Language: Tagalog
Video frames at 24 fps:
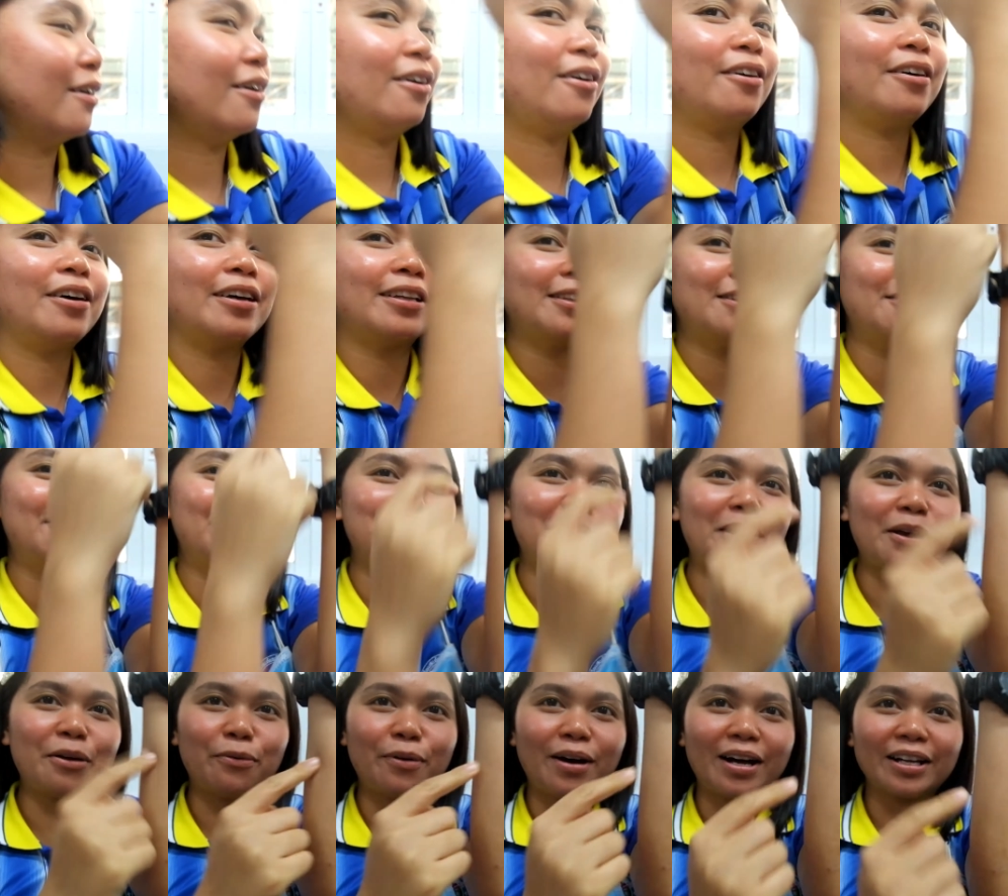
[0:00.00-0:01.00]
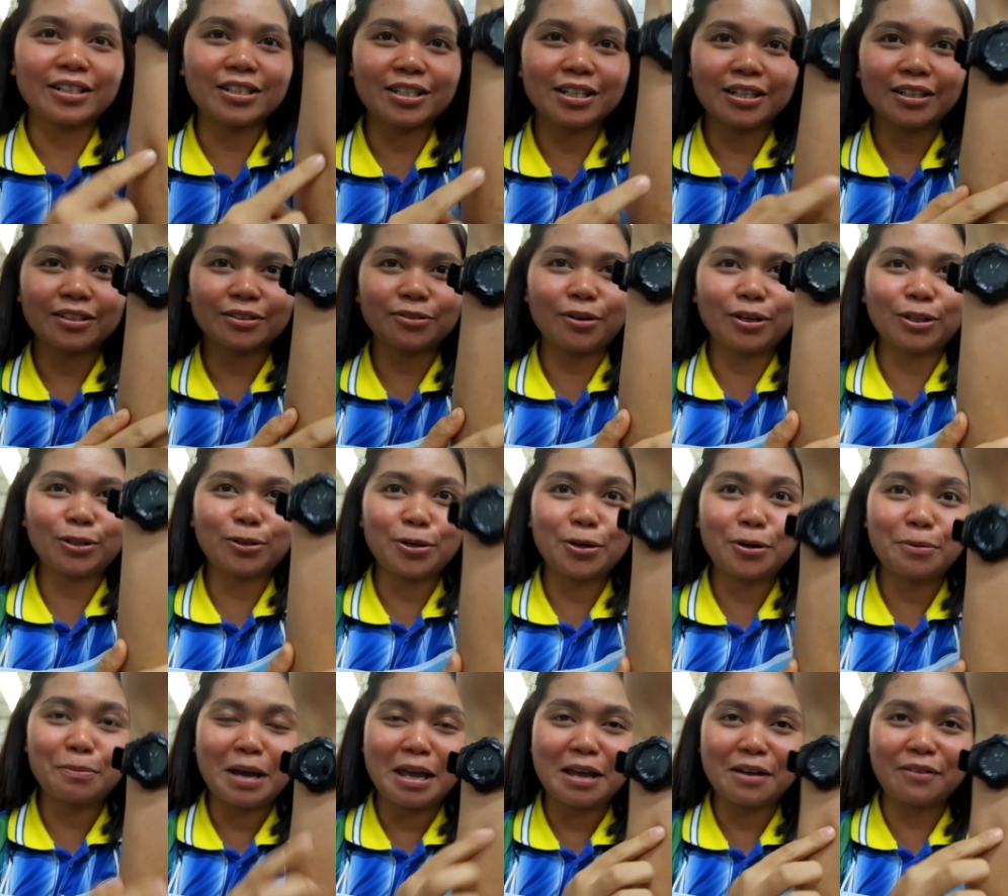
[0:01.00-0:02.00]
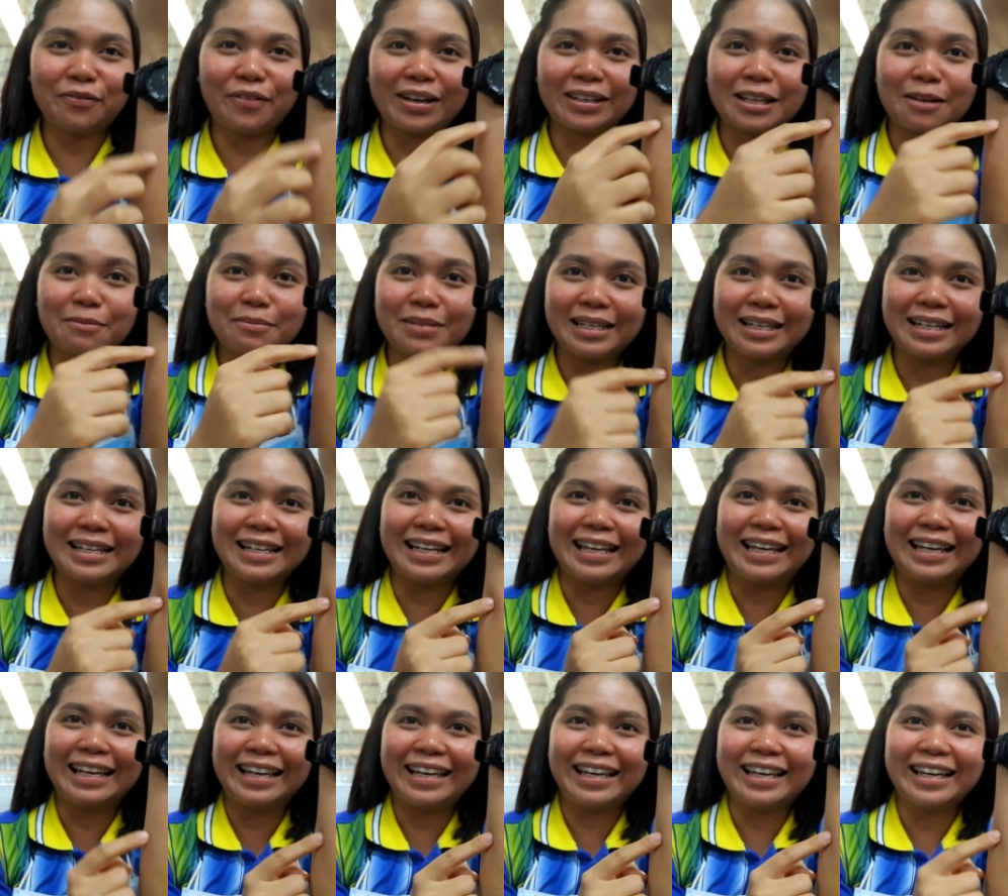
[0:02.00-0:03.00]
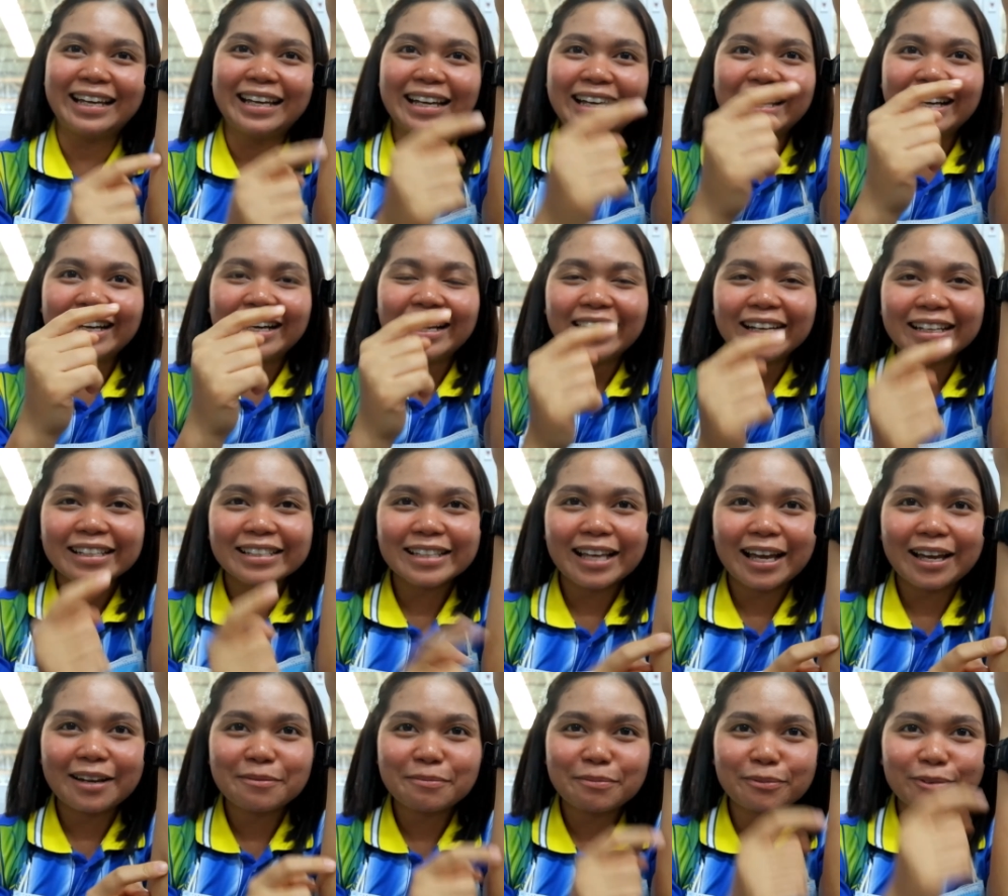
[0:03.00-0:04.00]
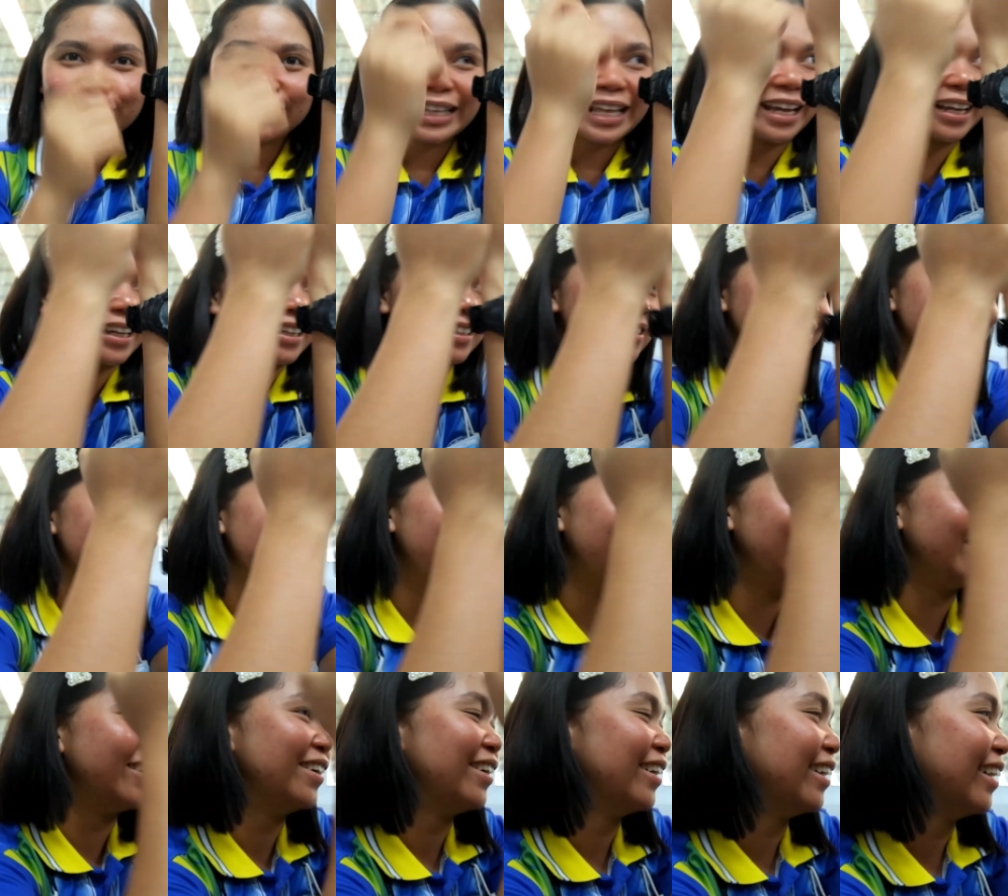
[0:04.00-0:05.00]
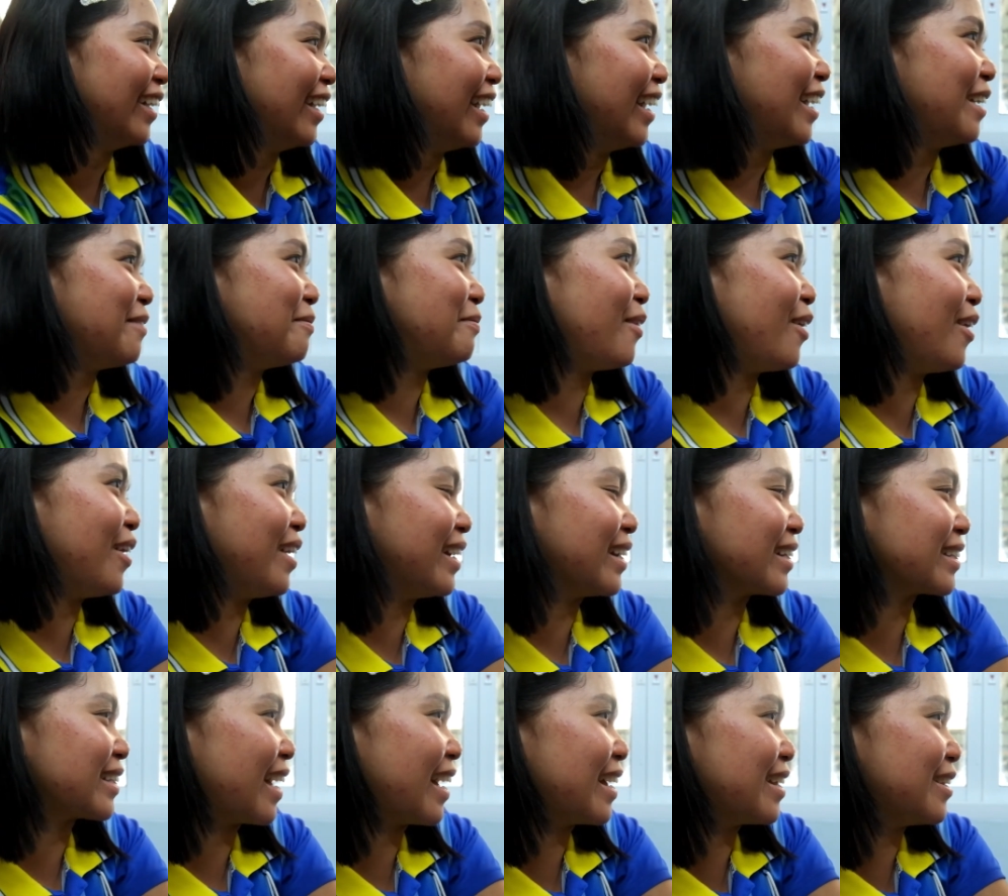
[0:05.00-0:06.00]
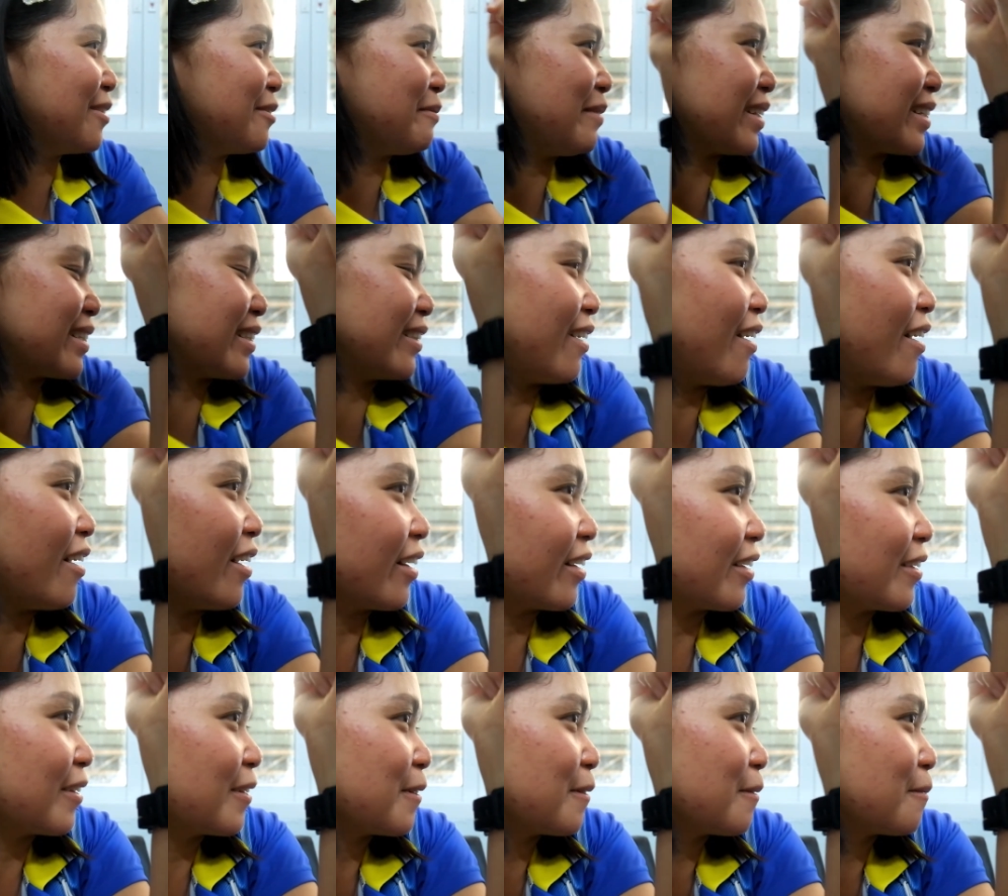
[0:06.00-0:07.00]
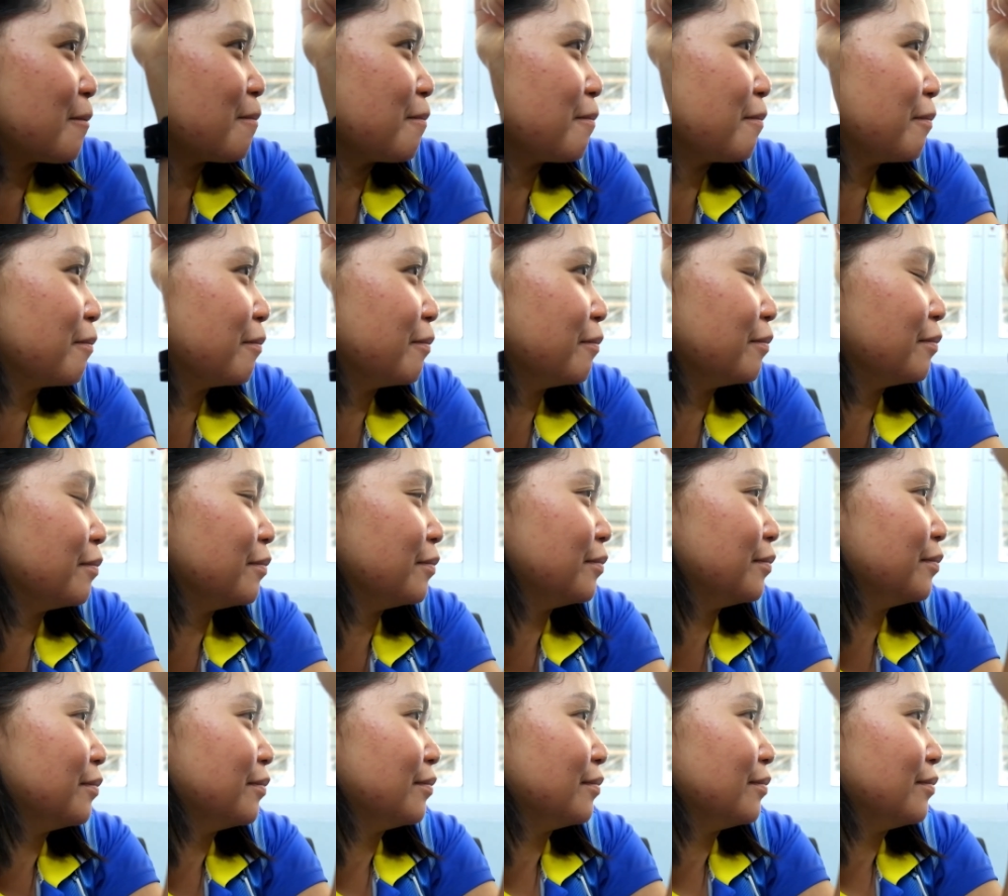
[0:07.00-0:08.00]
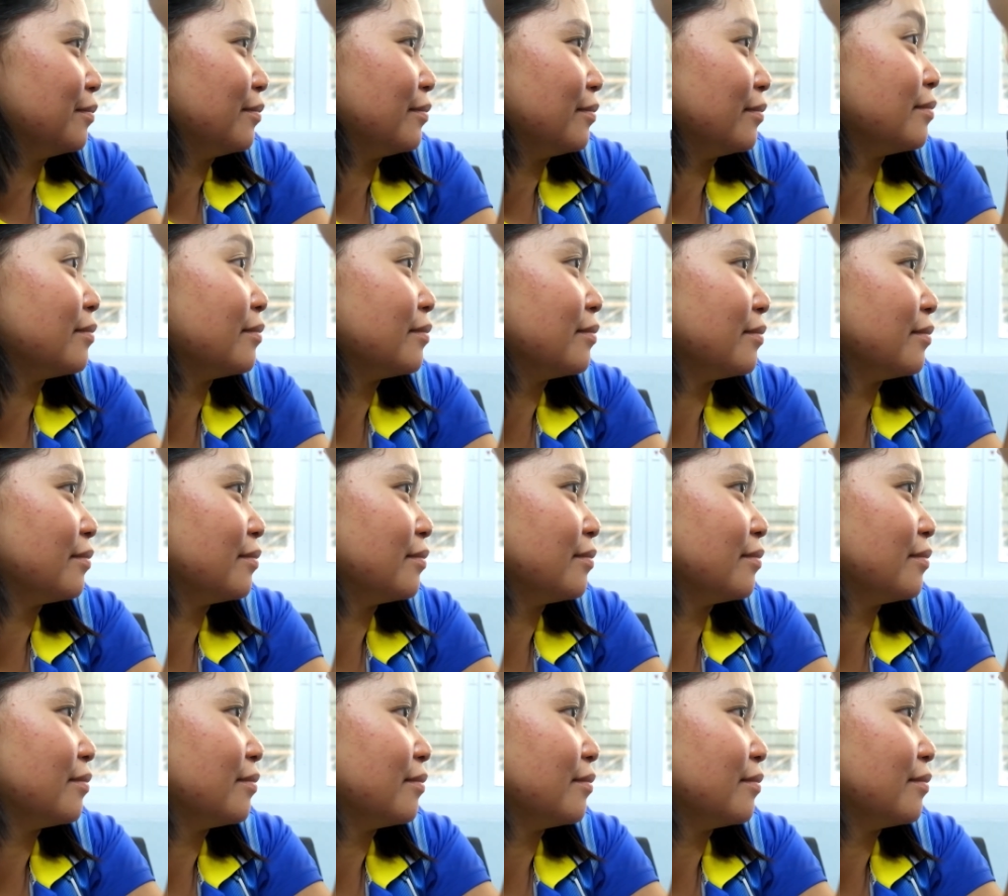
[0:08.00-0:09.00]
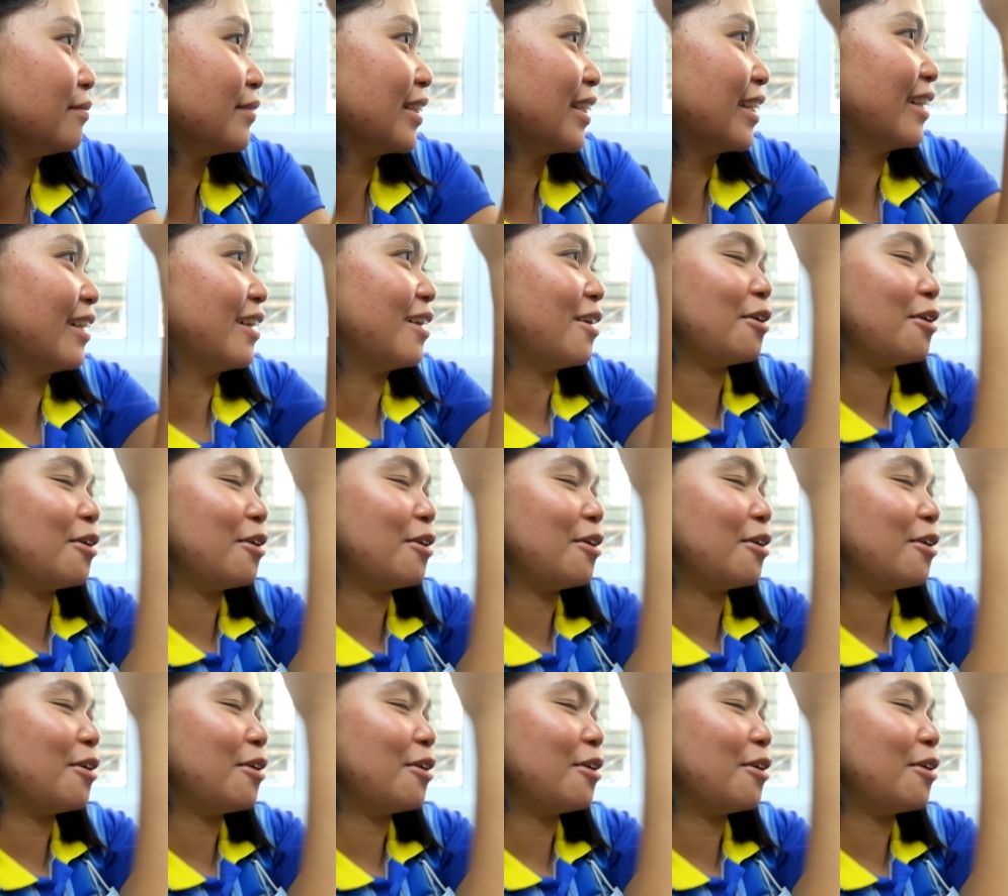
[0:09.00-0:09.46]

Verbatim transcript: Oh, ito yung may watch. So ito yung may vitamin E sun protect. So, Paul, saan yung mas dark? Mas dark? Yung may watch din.